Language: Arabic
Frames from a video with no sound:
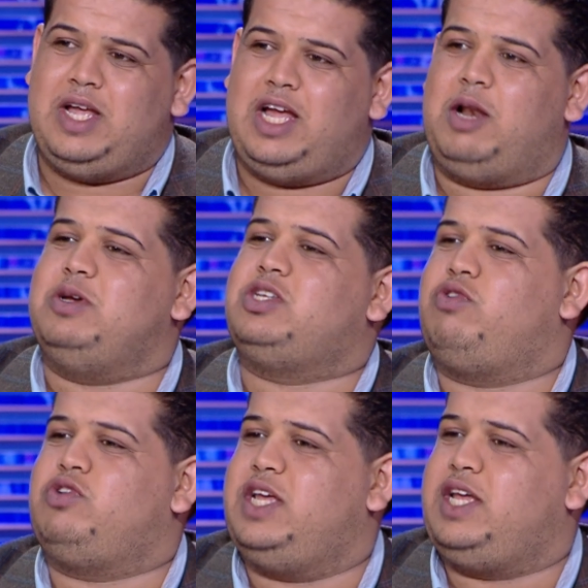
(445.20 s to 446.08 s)
الباس
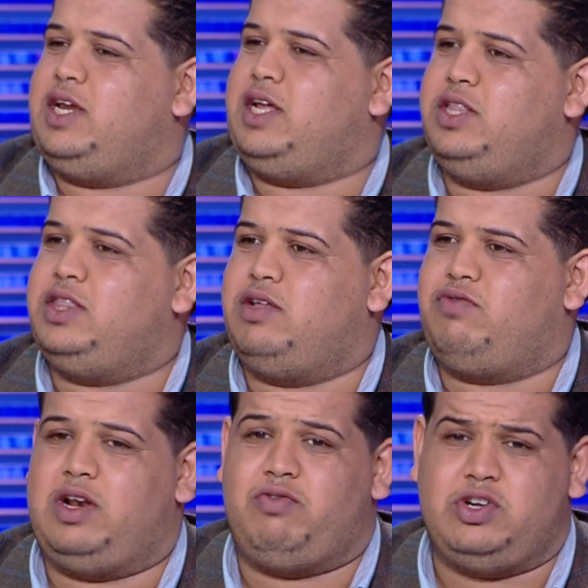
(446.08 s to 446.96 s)
الفرسان عندنا
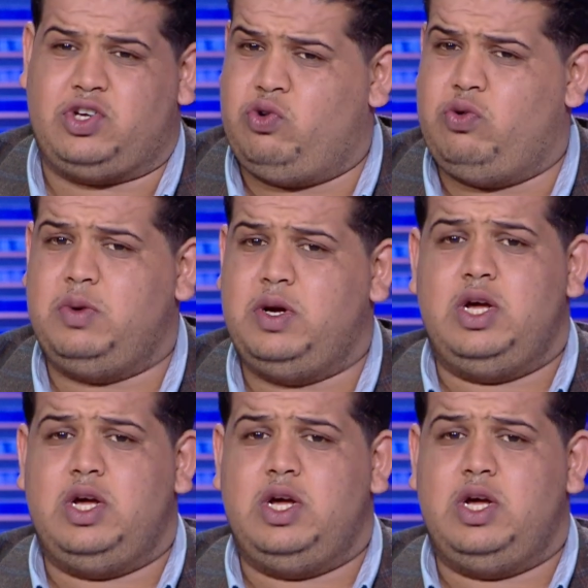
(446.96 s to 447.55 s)
في الجنوب